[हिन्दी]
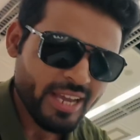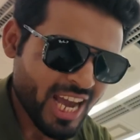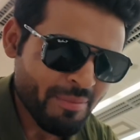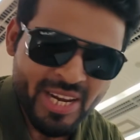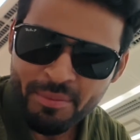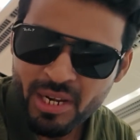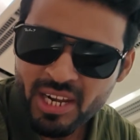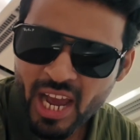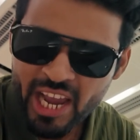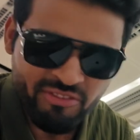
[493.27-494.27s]
यार मैंने
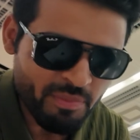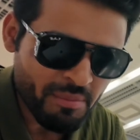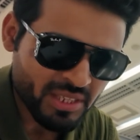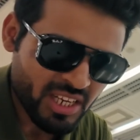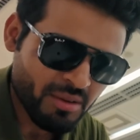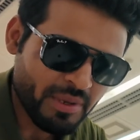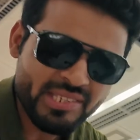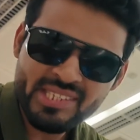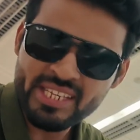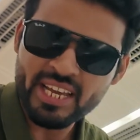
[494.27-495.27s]
अपनी लाइफ में मतलब
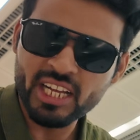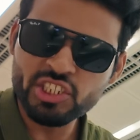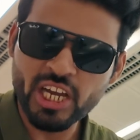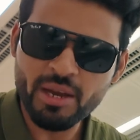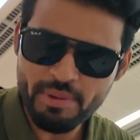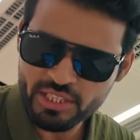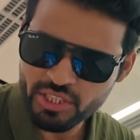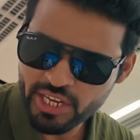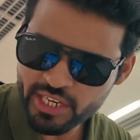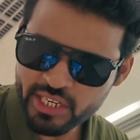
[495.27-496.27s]
इससे अच्छा
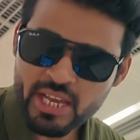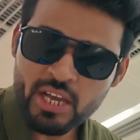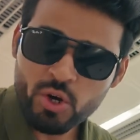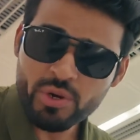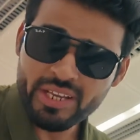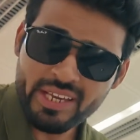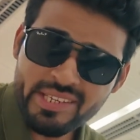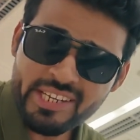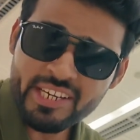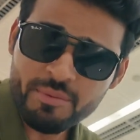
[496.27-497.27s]
बेहतरीन और
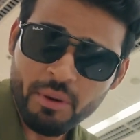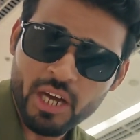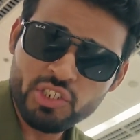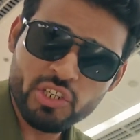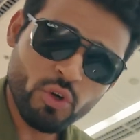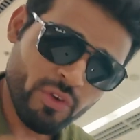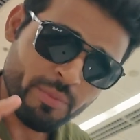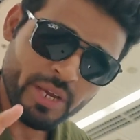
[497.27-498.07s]
इजी डिपार्चर ऑफ